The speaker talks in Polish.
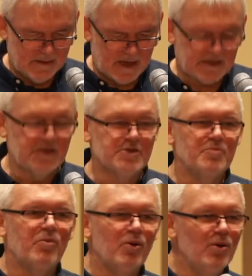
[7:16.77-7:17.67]
Jakiś
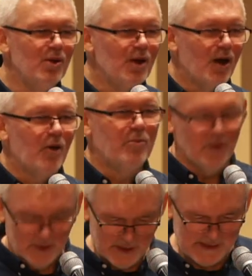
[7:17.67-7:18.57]
ból,
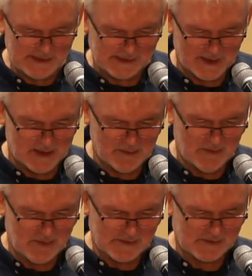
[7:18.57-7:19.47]
opuchlizna,
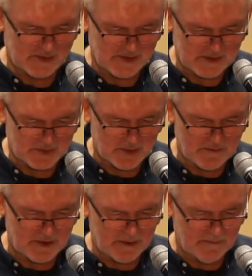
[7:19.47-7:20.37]
mówiąc w
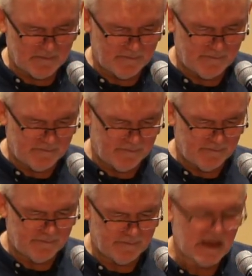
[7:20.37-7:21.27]
cudzysłowie.
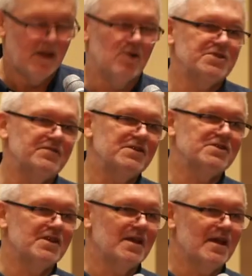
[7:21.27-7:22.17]

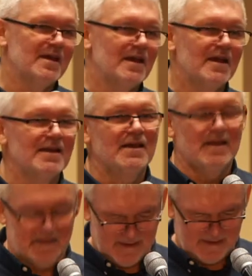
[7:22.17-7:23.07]
Oczywiście
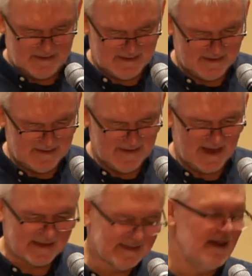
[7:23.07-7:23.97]

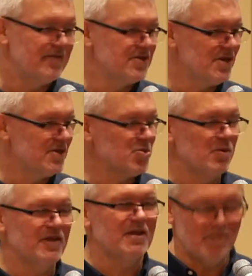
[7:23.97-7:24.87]
jak zawsze
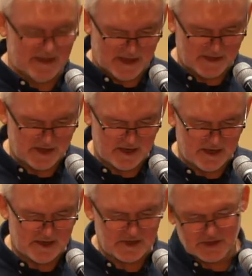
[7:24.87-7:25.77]
człowiek ma
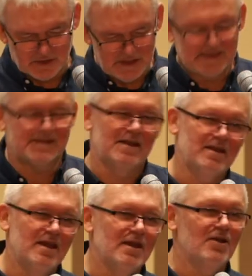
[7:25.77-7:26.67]
nadzieję, że to nic
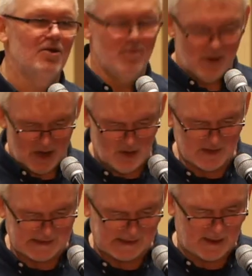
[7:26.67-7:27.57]
takiego,
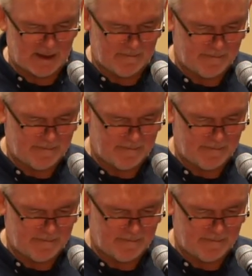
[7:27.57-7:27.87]
błahostka.